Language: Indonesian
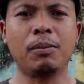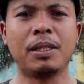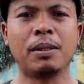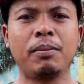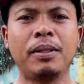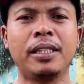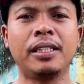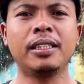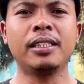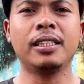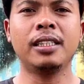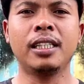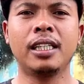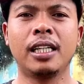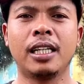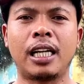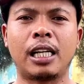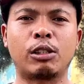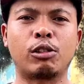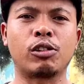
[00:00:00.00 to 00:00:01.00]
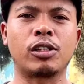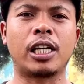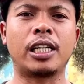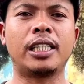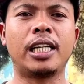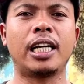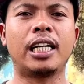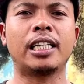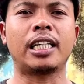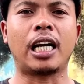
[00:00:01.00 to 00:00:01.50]
teman-teman, langsung
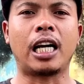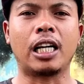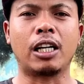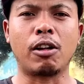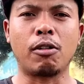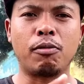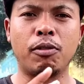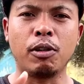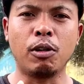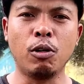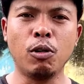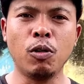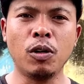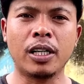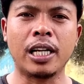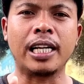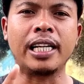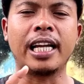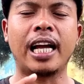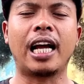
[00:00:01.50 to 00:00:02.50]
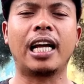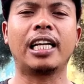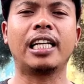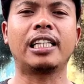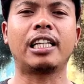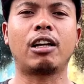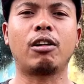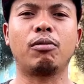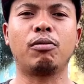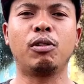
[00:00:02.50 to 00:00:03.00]
saja kita akan review dan yang
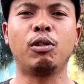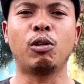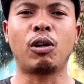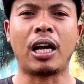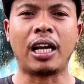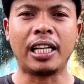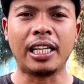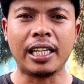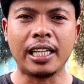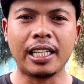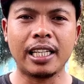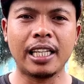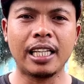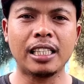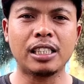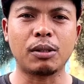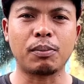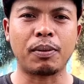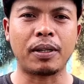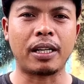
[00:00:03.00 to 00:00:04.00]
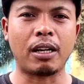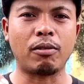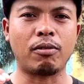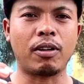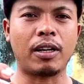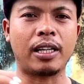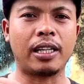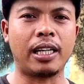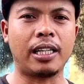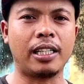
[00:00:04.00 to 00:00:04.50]
kita review kali ini sepeda
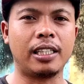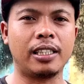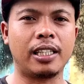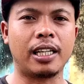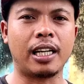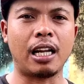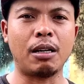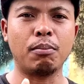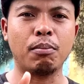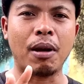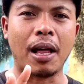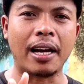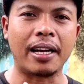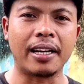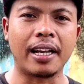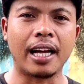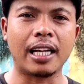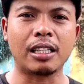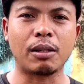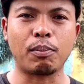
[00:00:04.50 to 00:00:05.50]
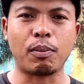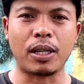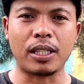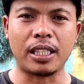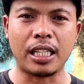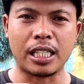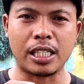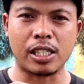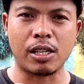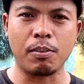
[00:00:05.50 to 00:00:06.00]
varian Nederland Belanda
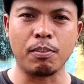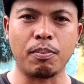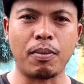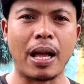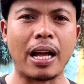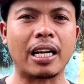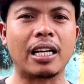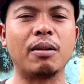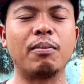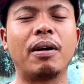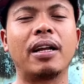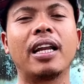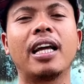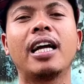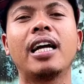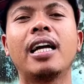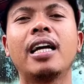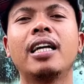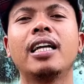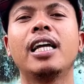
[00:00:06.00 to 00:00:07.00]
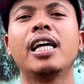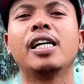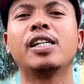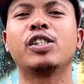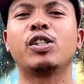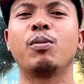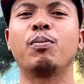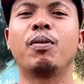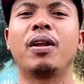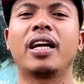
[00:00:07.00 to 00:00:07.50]
tepatnya Simplek di mana
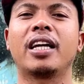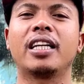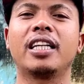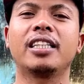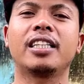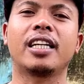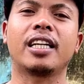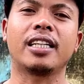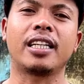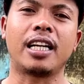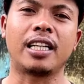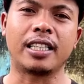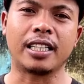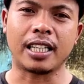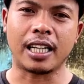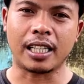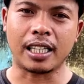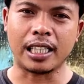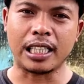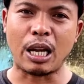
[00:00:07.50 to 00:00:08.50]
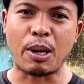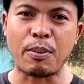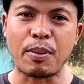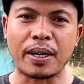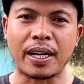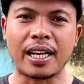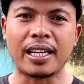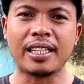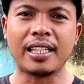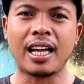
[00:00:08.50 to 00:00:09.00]
Simplek ini terkenal dengan
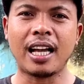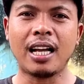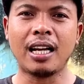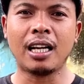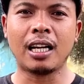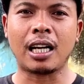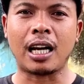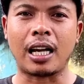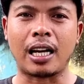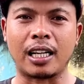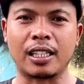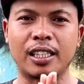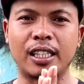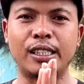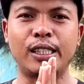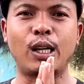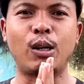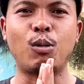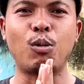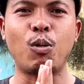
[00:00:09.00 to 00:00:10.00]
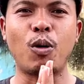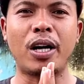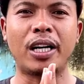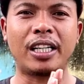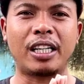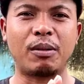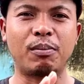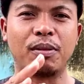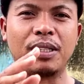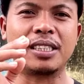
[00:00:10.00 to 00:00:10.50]
kenyamanannya, karakternya
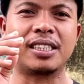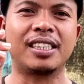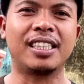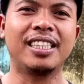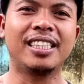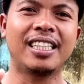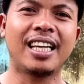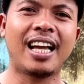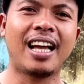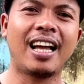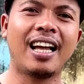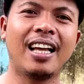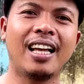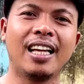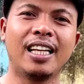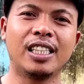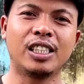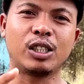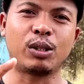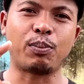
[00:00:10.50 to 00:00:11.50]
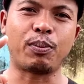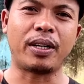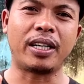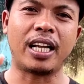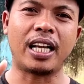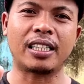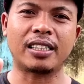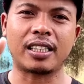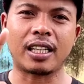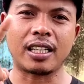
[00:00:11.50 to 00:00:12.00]
kuat dan pastinya
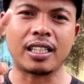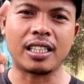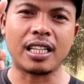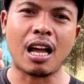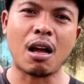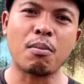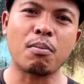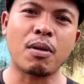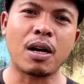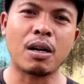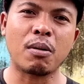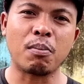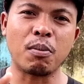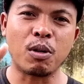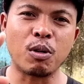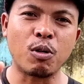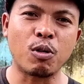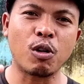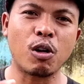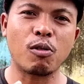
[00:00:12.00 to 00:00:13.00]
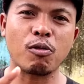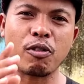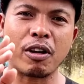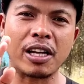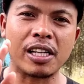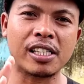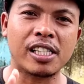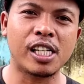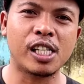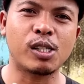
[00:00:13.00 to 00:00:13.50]
sepeda ternyaman menurut
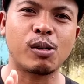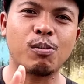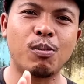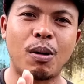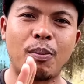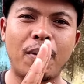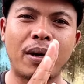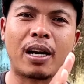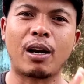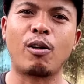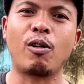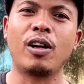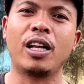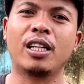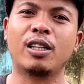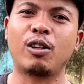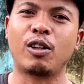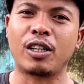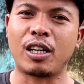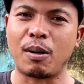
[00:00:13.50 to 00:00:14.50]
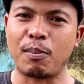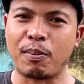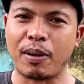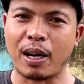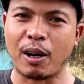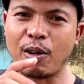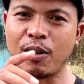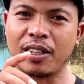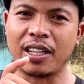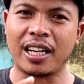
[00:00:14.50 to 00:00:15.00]
versi semua para kolektor dan
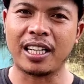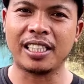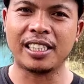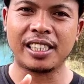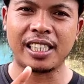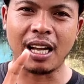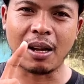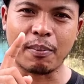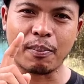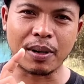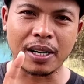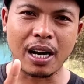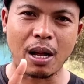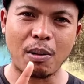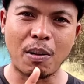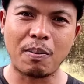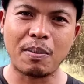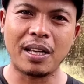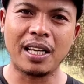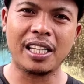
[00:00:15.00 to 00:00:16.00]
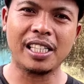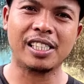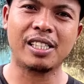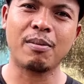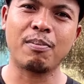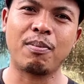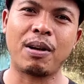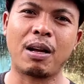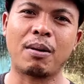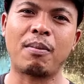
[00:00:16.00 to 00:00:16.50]
para ontelis yang pernah memiliki
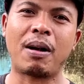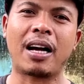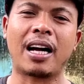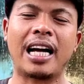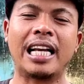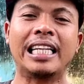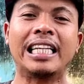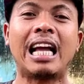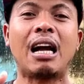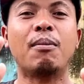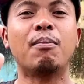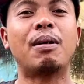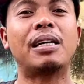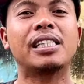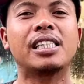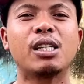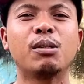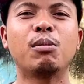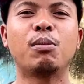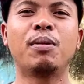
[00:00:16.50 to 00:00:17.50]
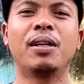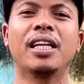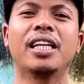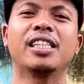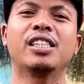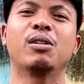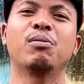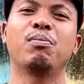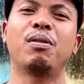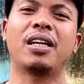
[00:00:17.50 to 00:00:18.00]
Simplek bahkan yang masih
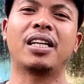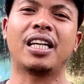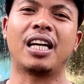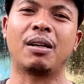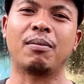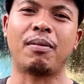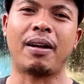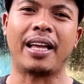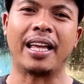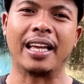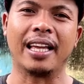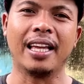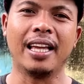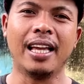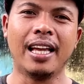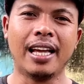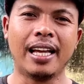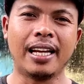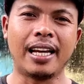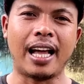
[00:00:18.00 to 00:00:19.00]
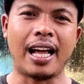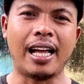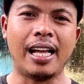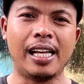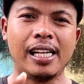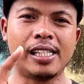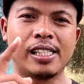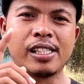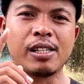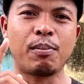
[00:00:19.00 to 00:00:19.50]
memiliki Simplek dengan baik. Nah,
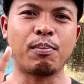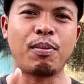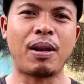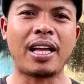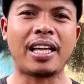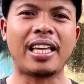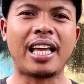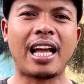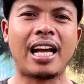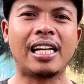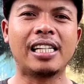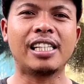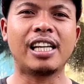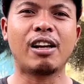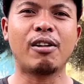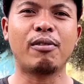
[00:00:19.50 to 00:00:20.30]
Simplek yang akan